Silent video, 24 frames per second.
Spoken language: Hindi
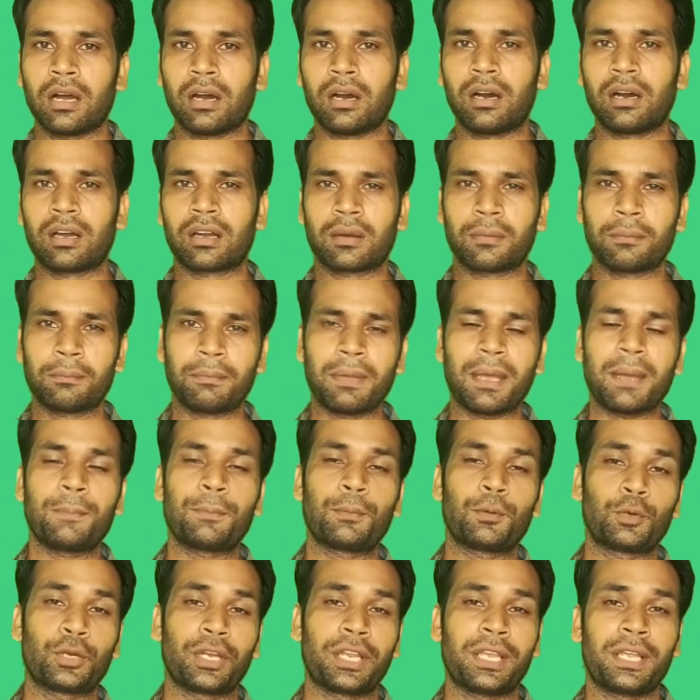और मैं
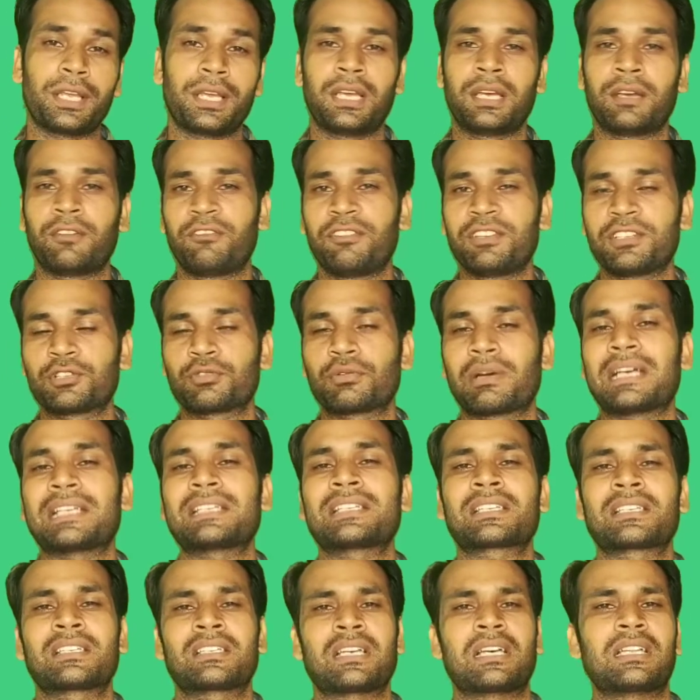पूरे विश्वास
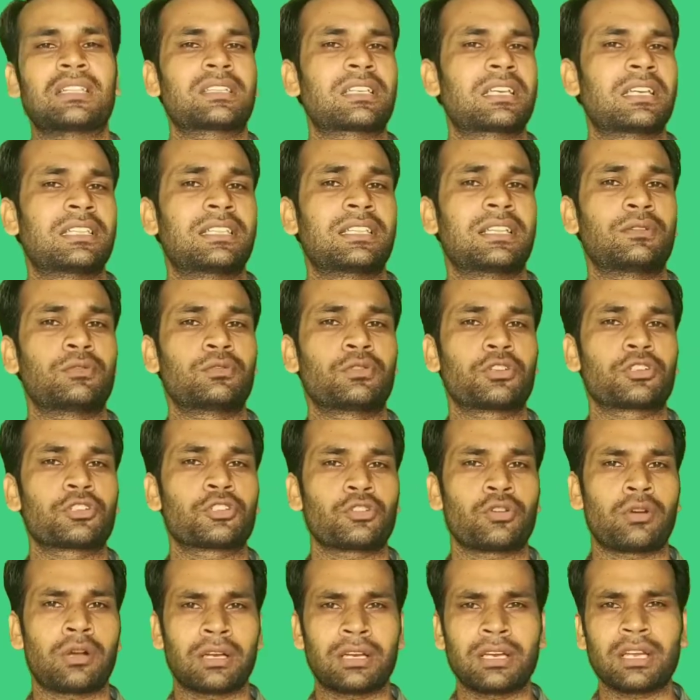के साथ कहता हूँ
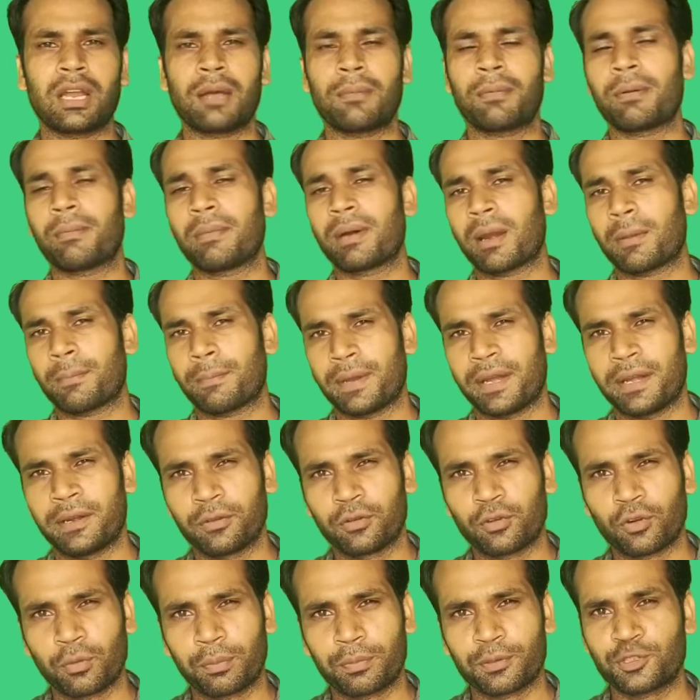दोस्तों अगर आप हमारा पेड
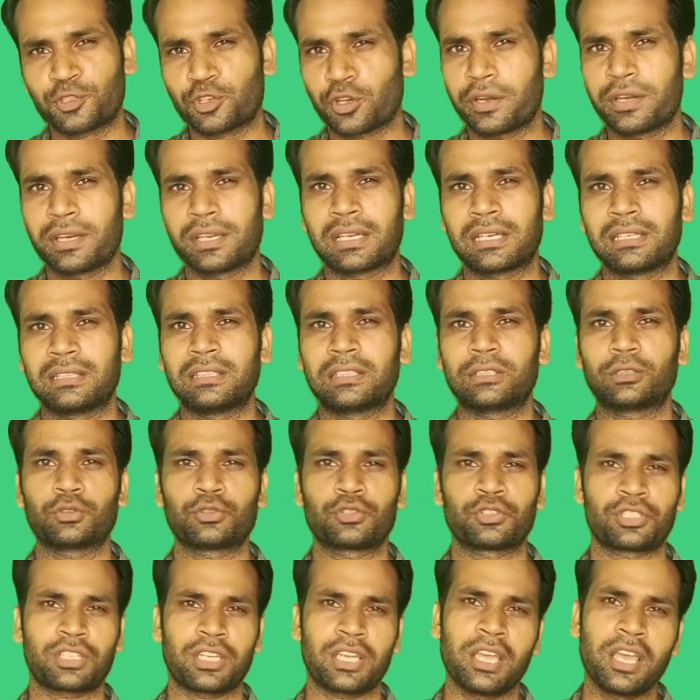ग्रुप ज्वाइन करते हैं तो
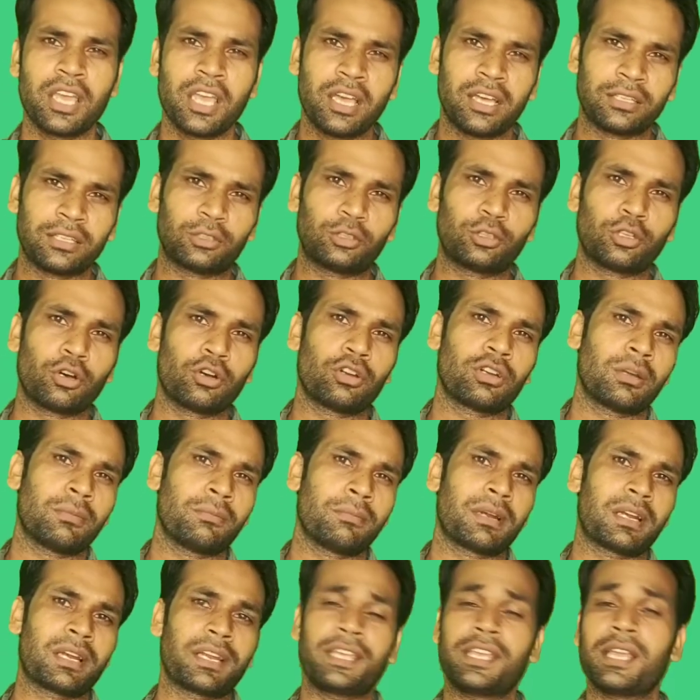उससे दो
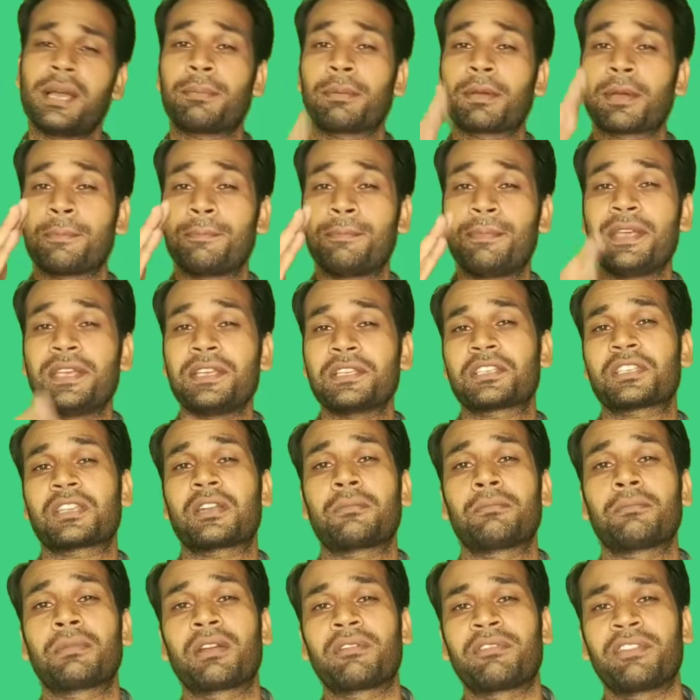नंबर नहीं आपके बीस
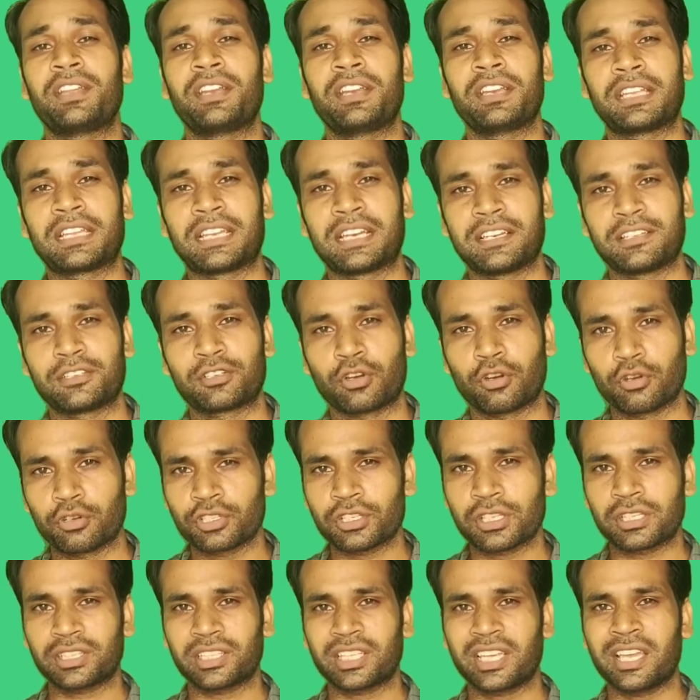नंबर भी इंक्रीज हो
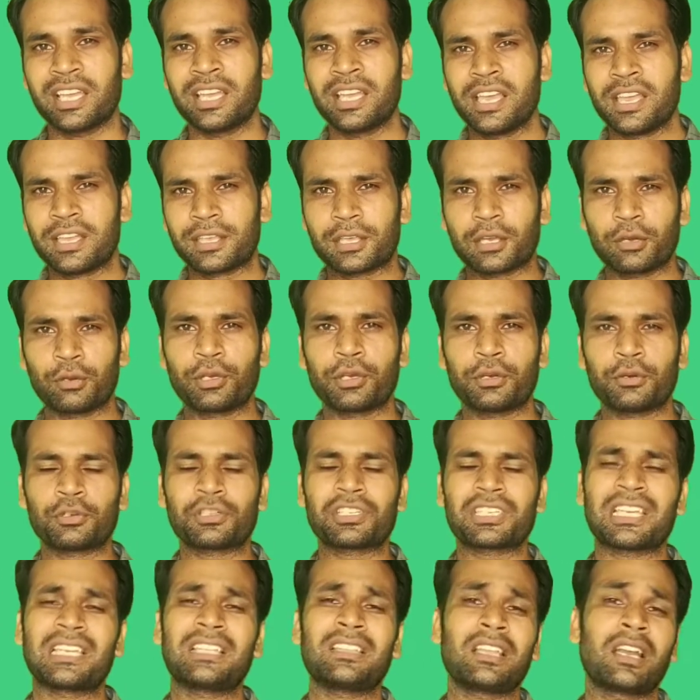सकते हैं क्योंकि
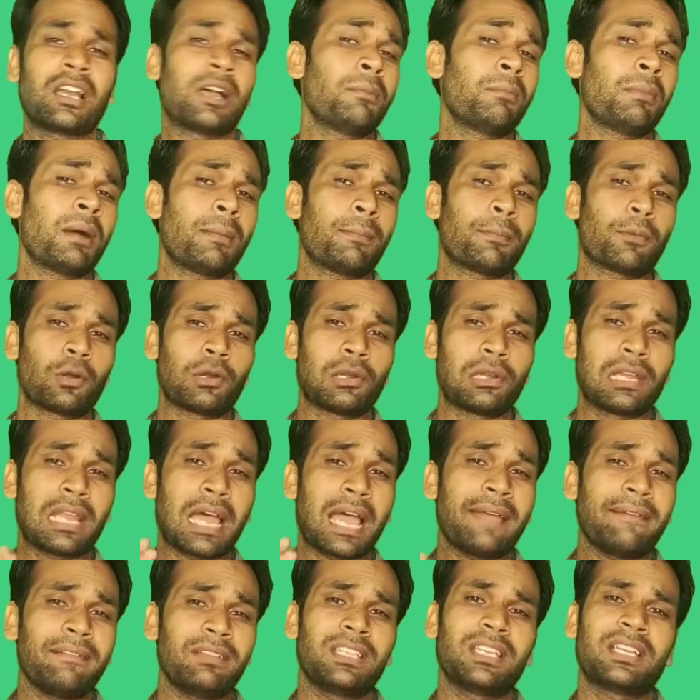उसके अंदर हम आपको
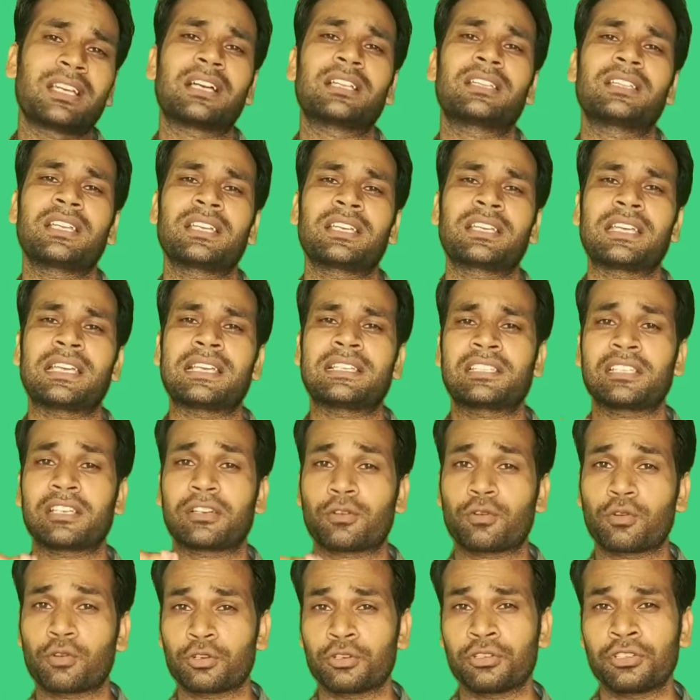लाइव दिखाते हैं कि ऐसे
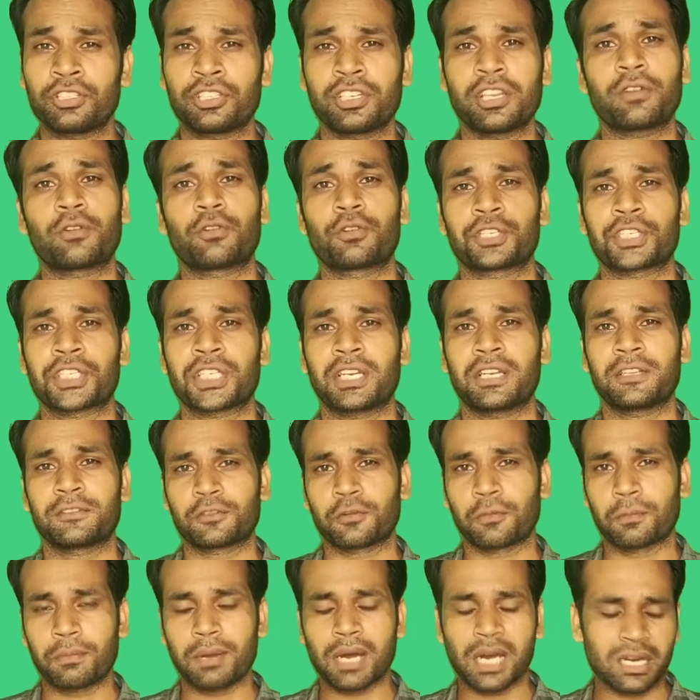कौन से क्वेश्चन है जो
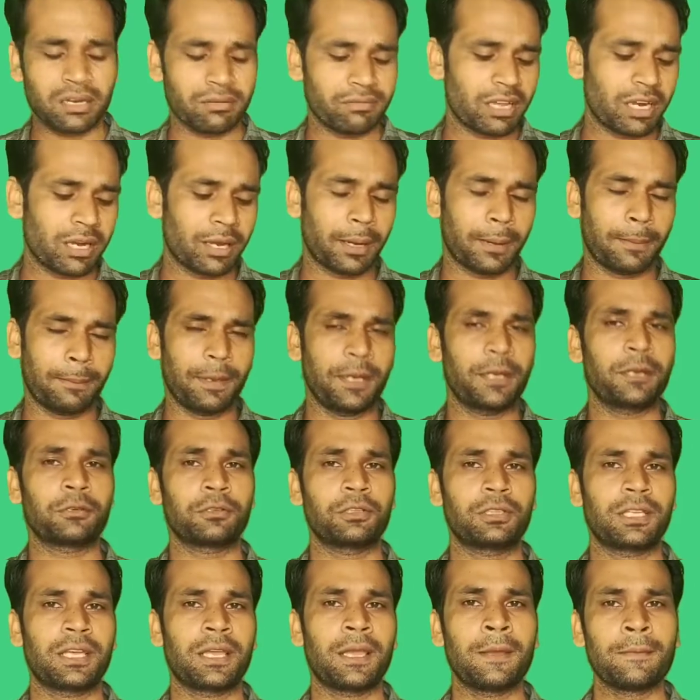बार बार बार रिपीट
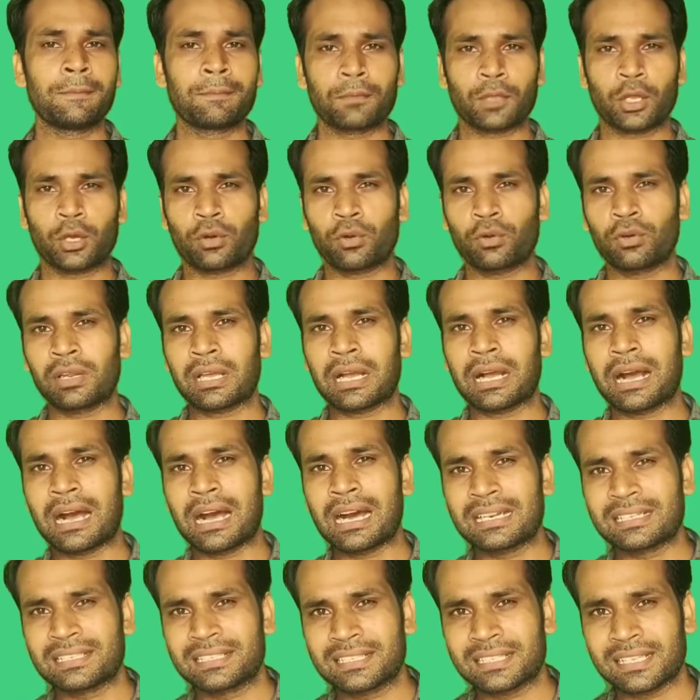होते हैं और उनका
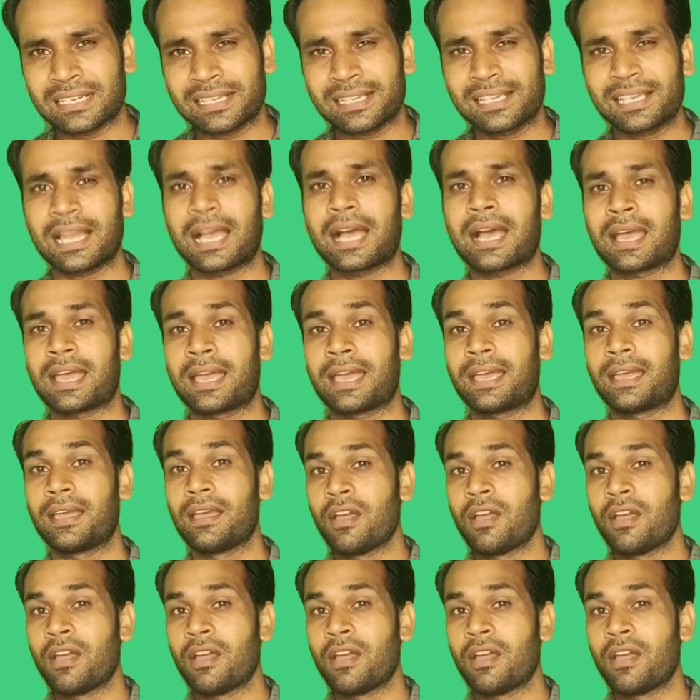आंसर क्या है